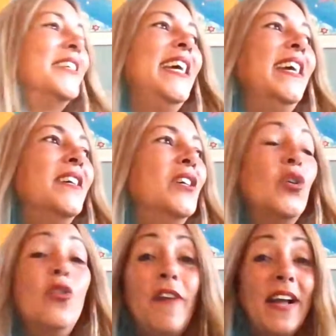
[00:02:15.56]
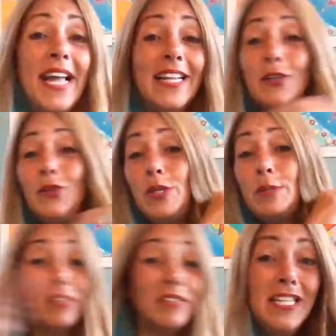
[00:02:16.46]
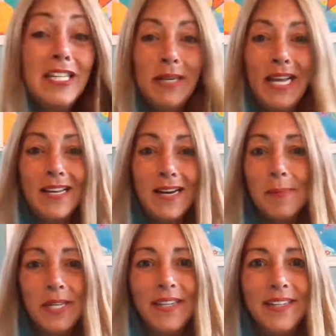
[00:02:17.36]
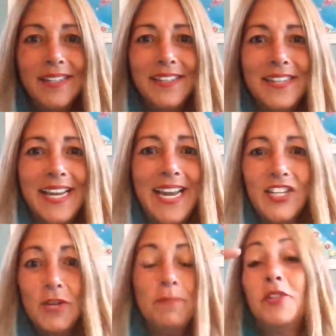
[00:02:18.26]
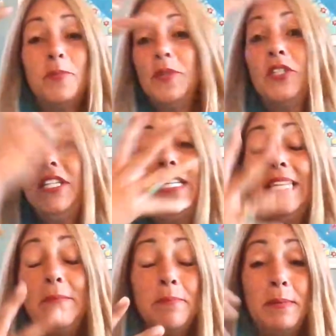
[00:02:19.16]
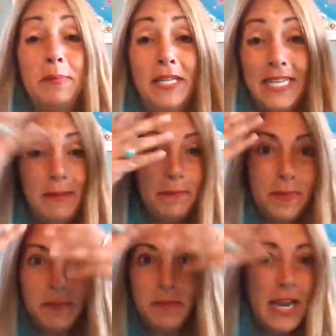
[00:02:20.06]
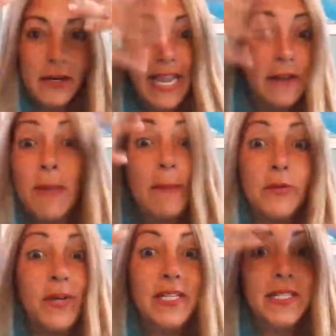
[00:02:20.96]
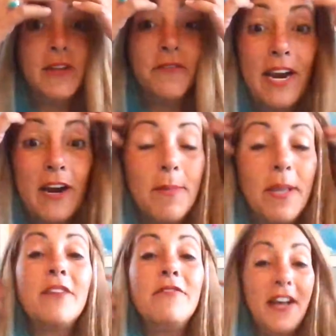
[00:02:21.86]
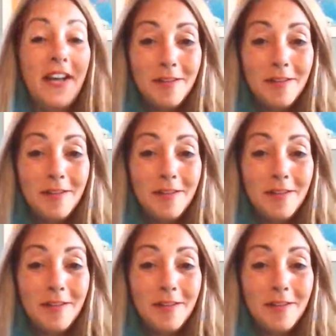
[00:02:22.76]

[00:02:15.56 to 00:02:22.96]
okay وفجأة تقولوني بطير بالعربي okay عشان مش بيجيلي بيجي I get memories of Arabic ف